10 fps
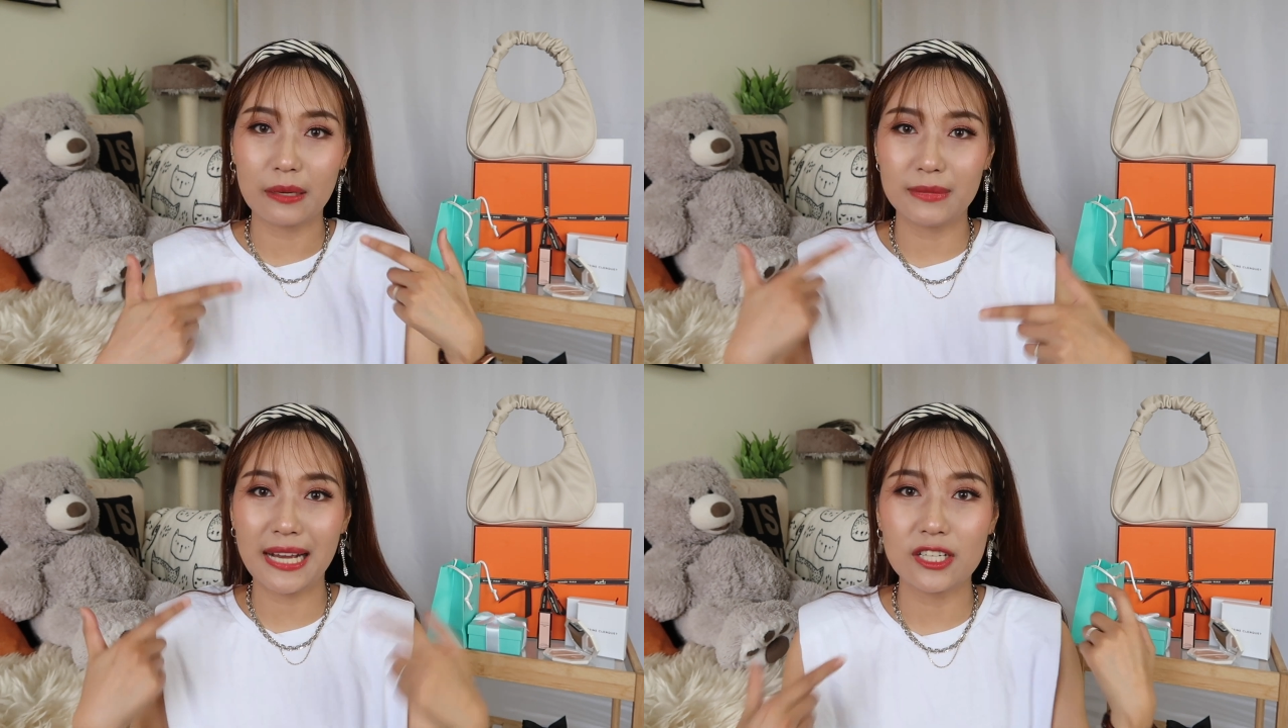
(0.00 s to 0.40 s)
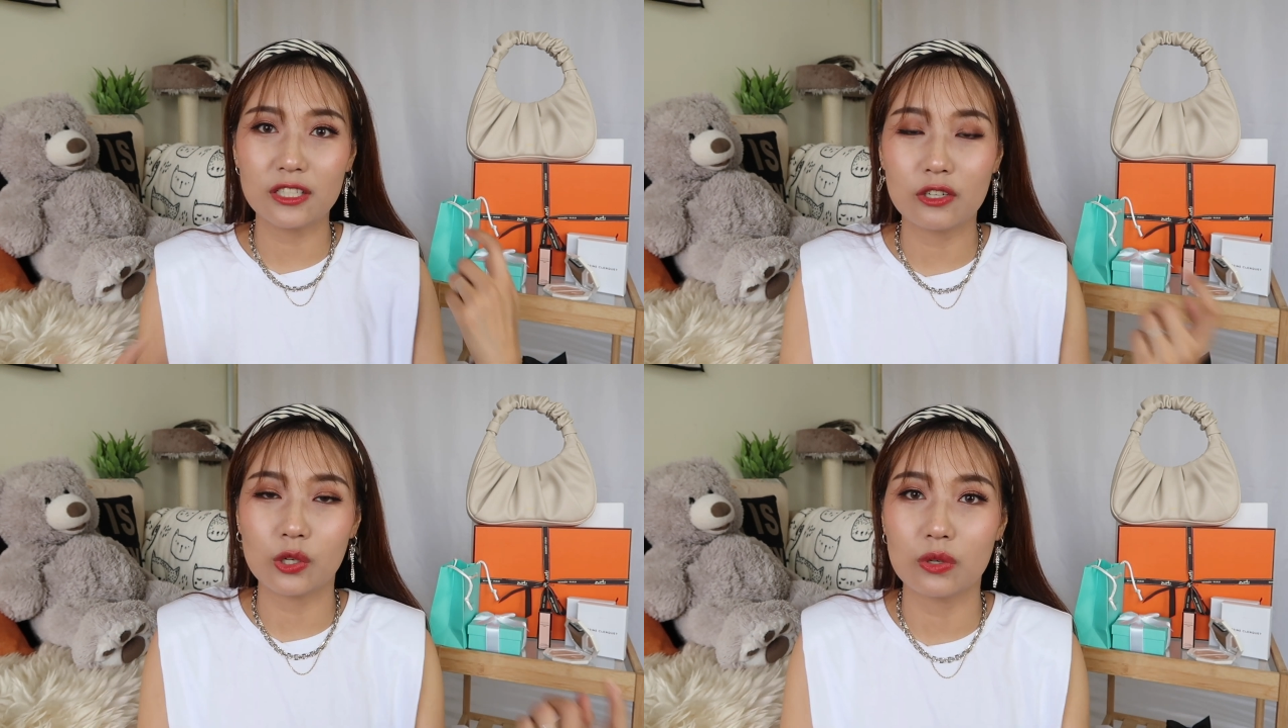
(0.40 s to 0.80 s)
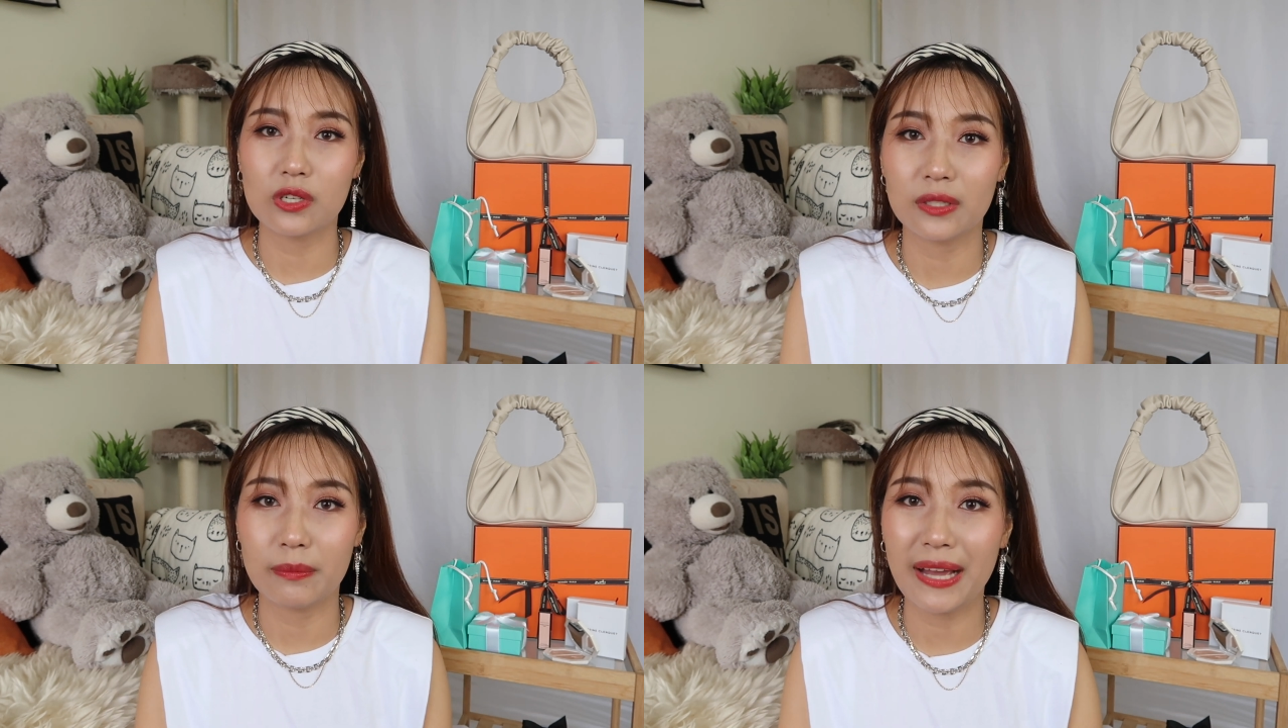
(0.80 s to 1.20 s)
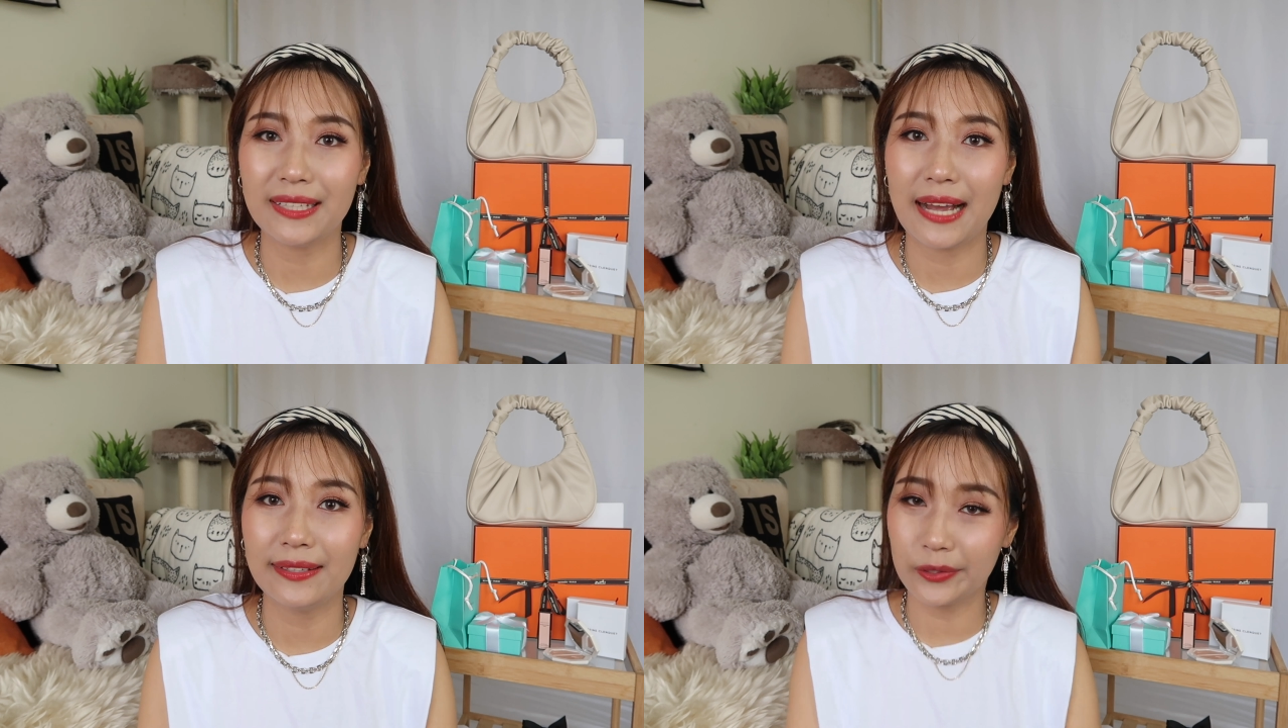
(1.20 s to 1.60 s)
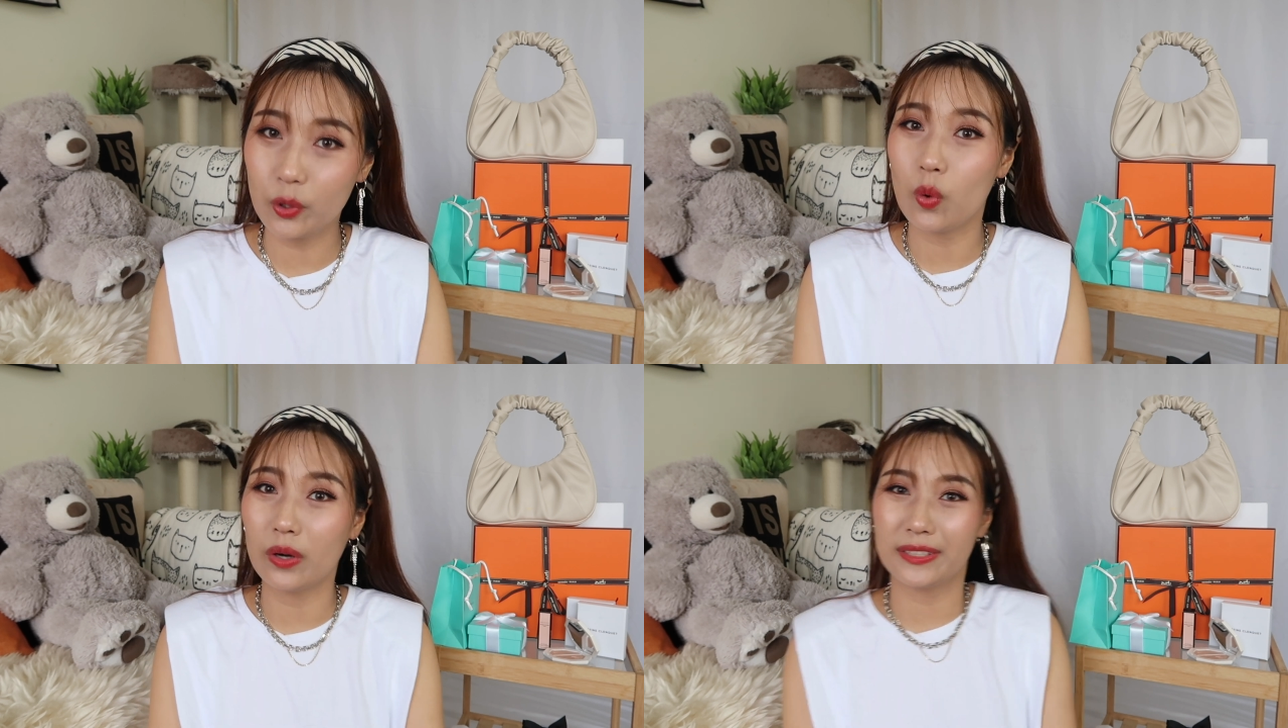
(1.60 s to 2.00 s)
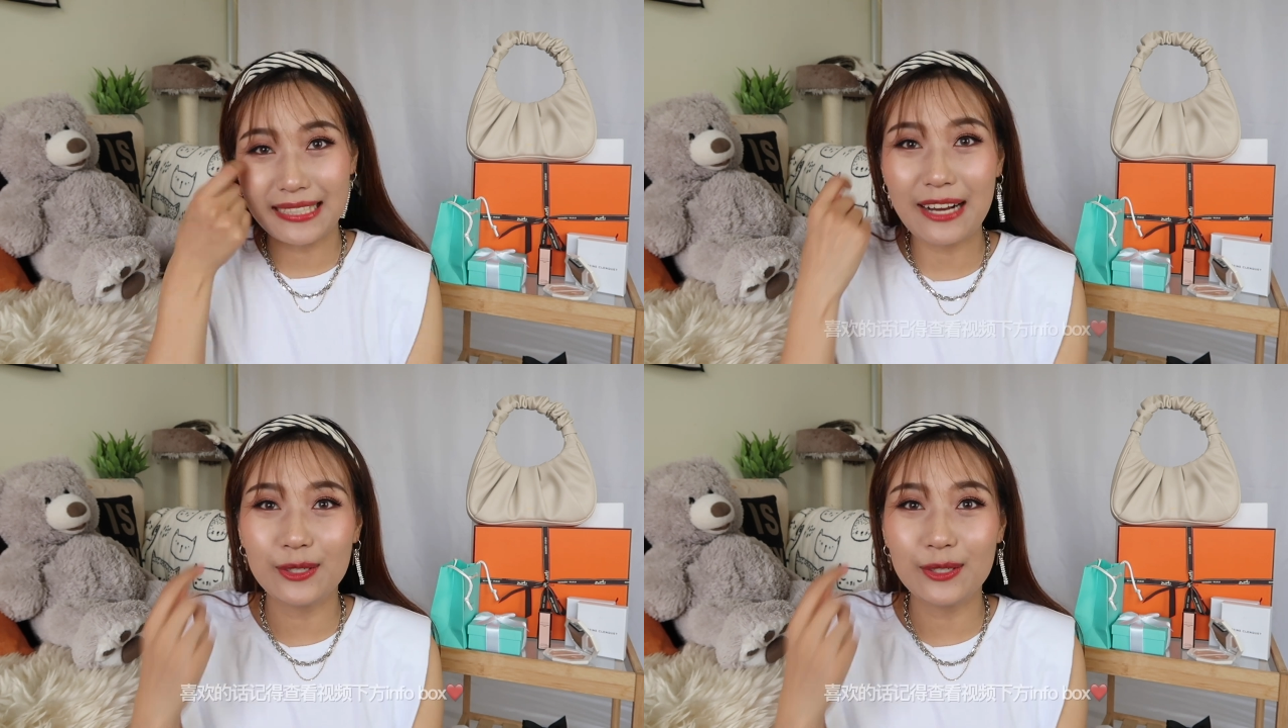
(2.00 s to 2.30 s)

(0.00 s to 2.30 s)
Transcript: 他们家这个首饰呢卖的还挺火的，大家。